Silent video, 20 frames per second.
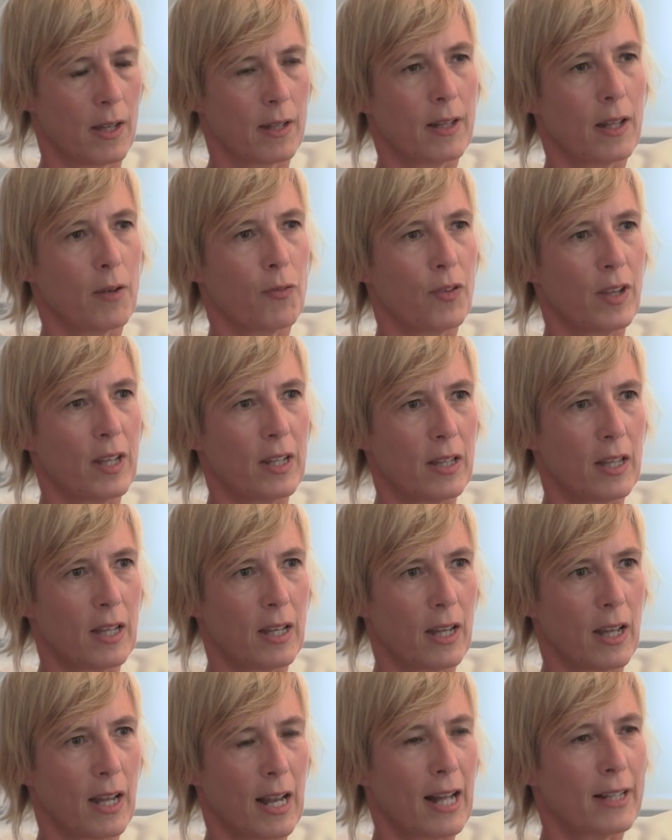
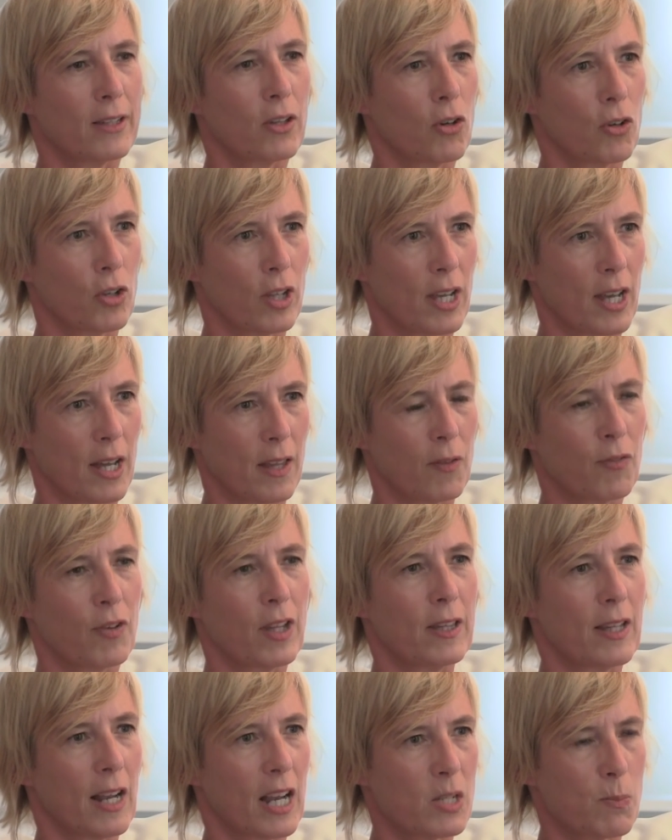defiende la teoría,
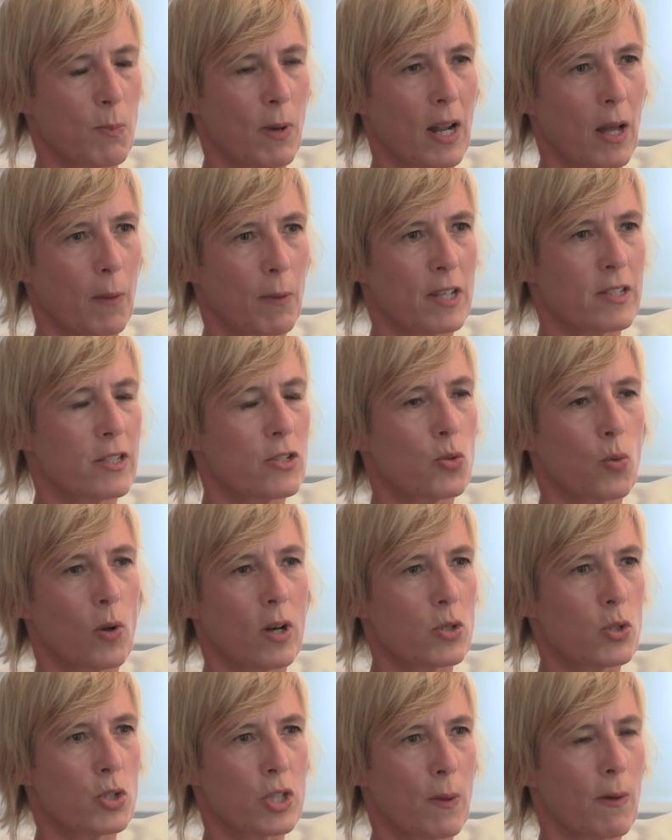defiende las palabras y en su
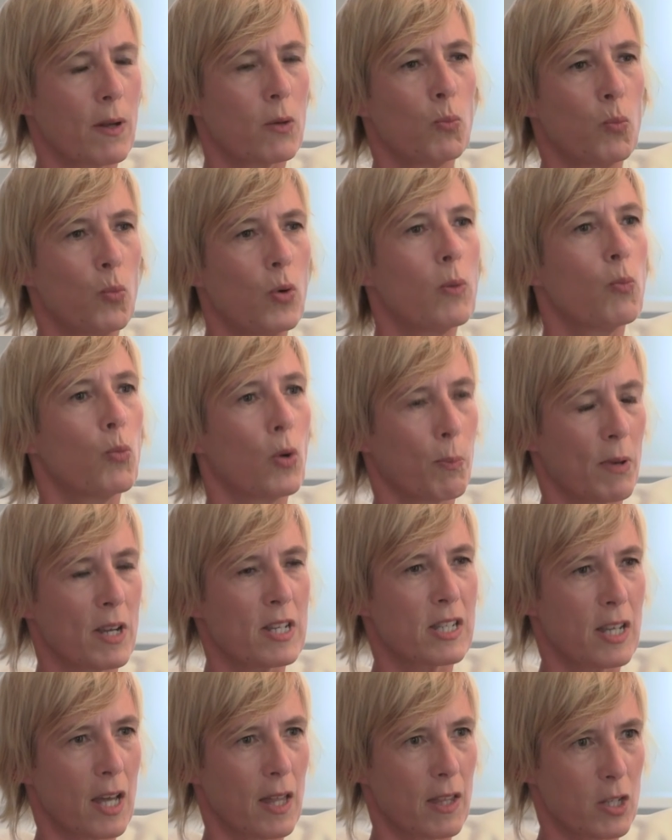caso estaban muy muy
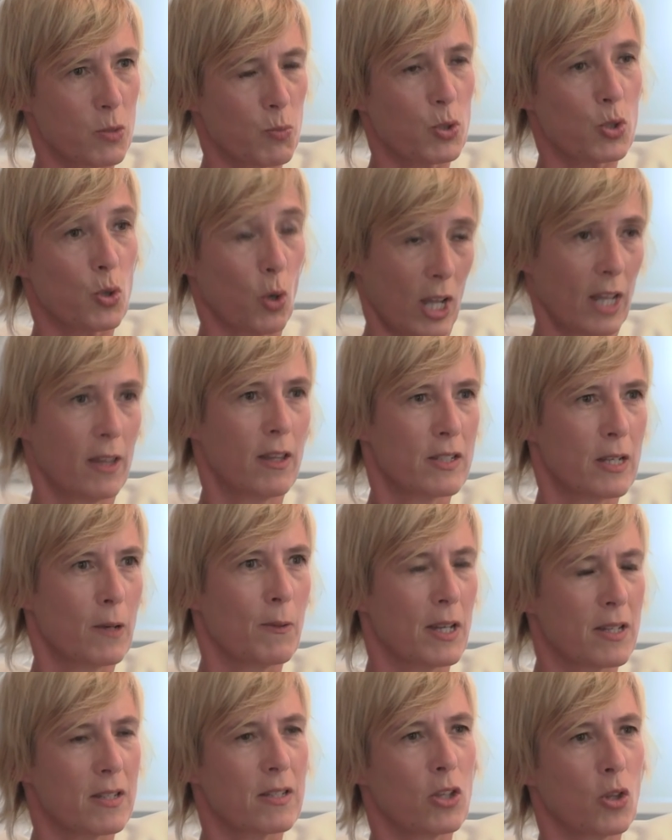pensadas, puesto que antes
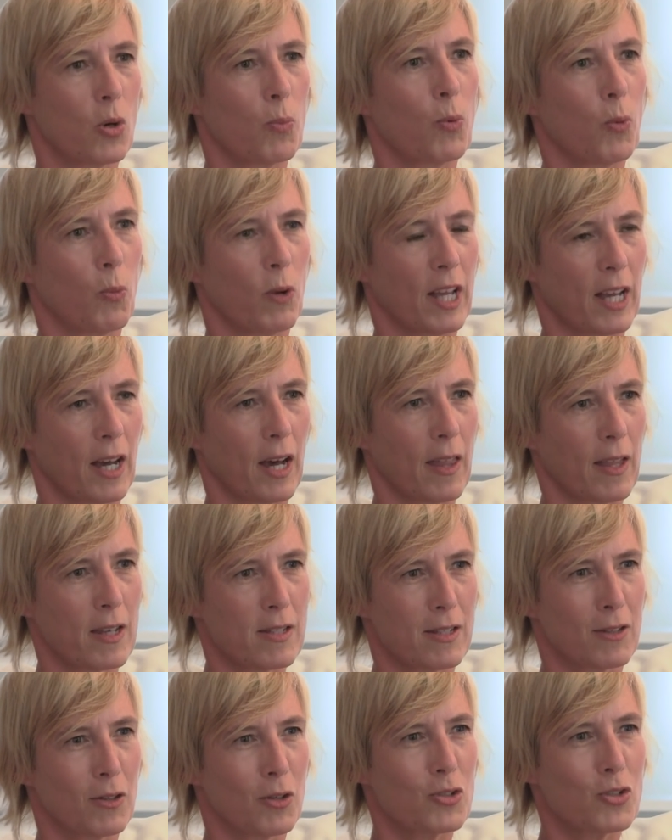habían sido
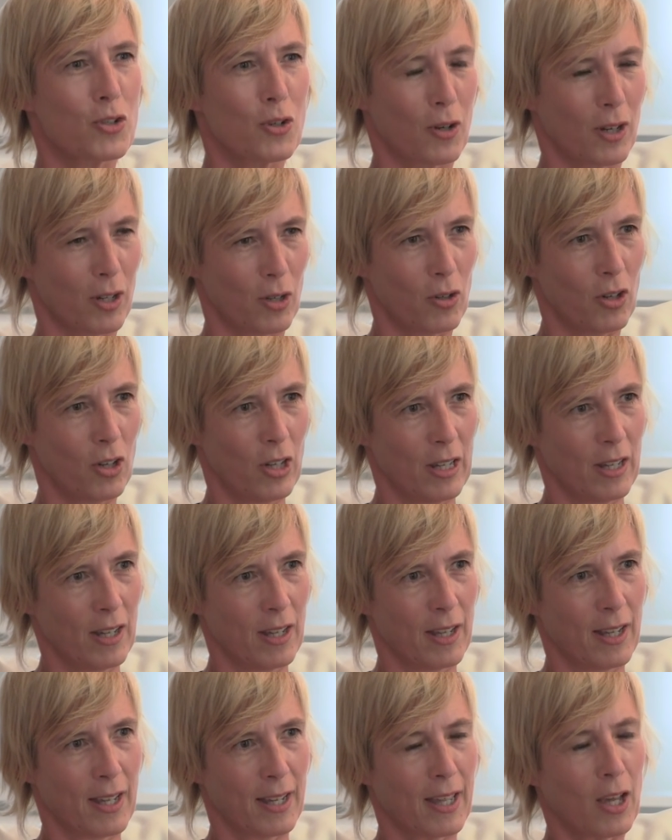publicadas. Entonces yo creo
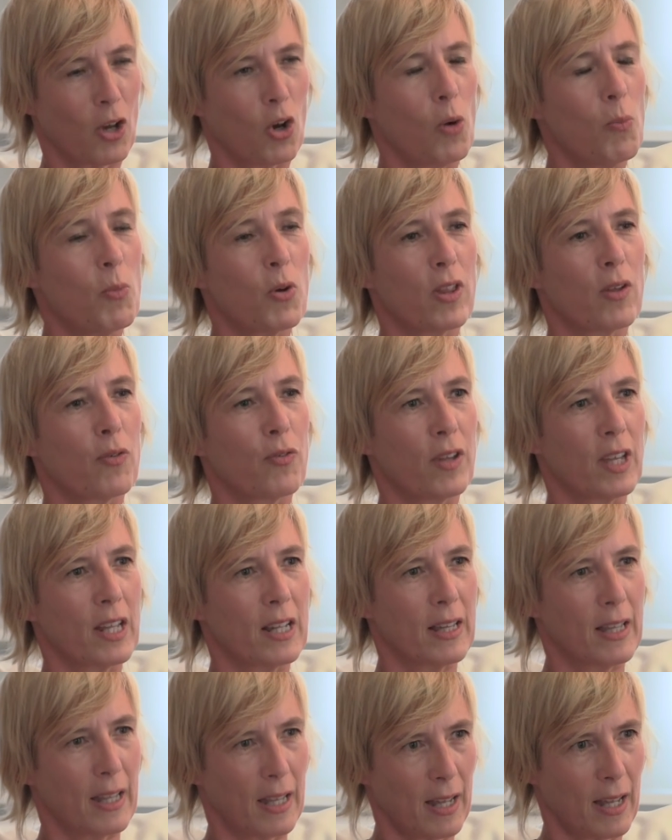que cómo
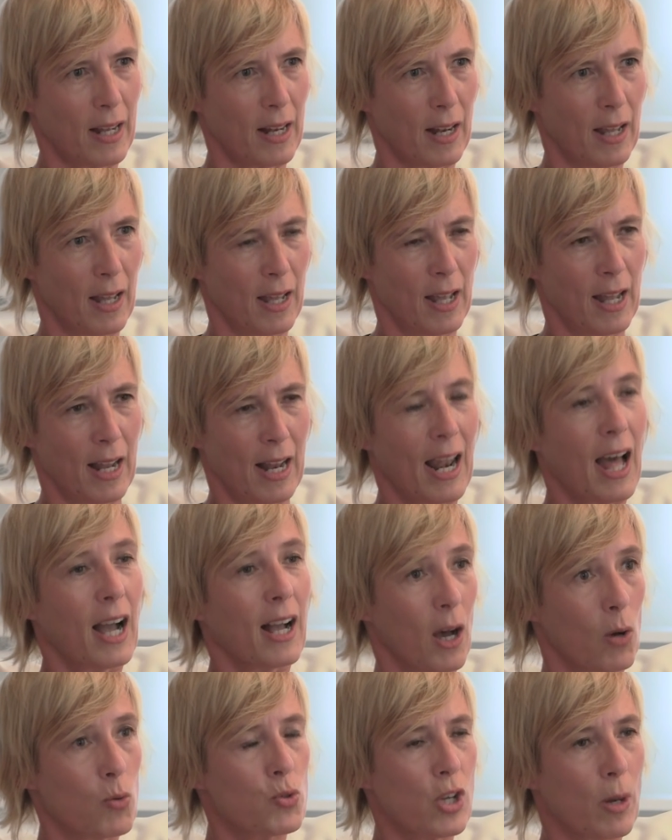defiende él la
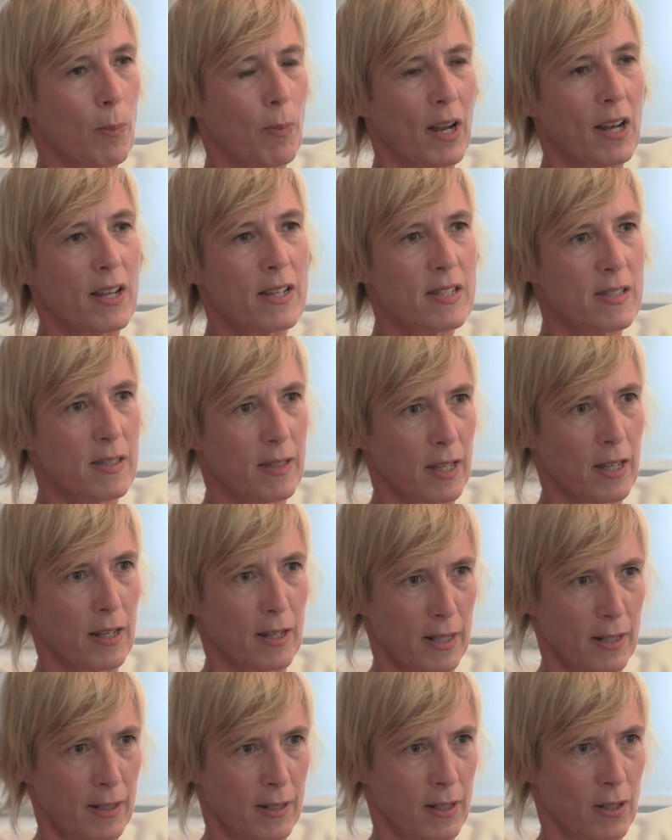causa
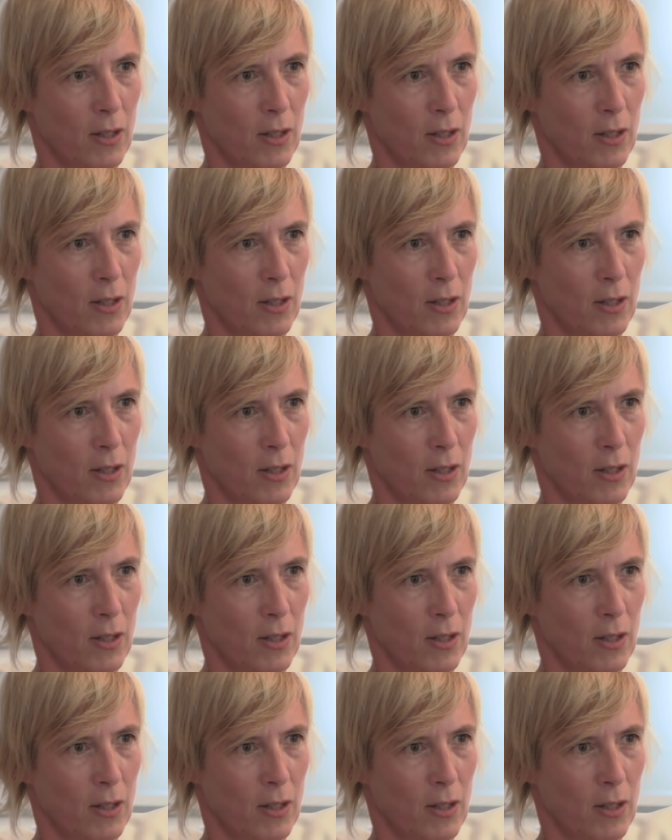palestina,